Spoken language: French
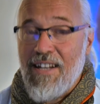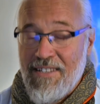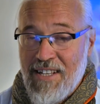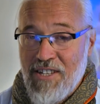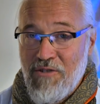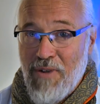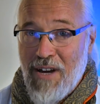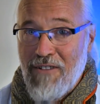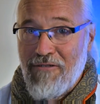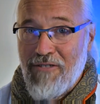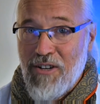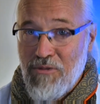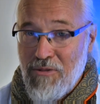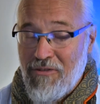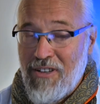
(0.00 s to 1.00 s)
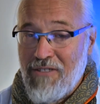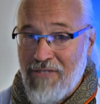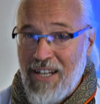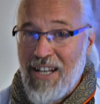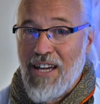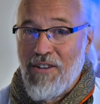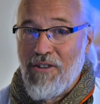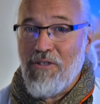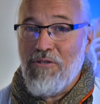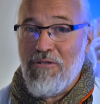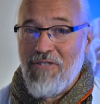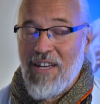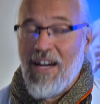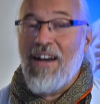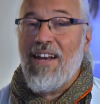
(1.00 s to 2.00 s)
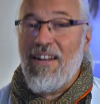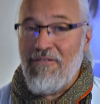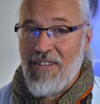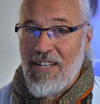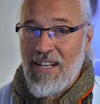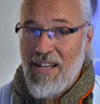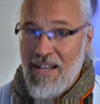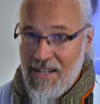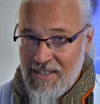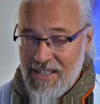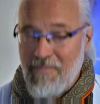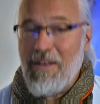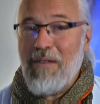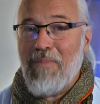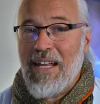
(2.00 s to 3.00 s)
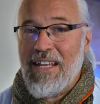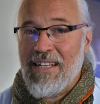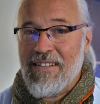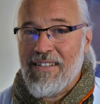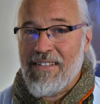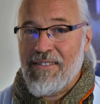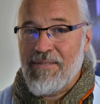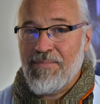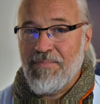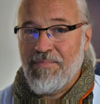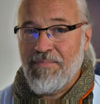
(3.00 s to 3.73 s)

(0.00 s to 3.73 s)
la station Alpha du film Valérian devient la ville des mille planètes.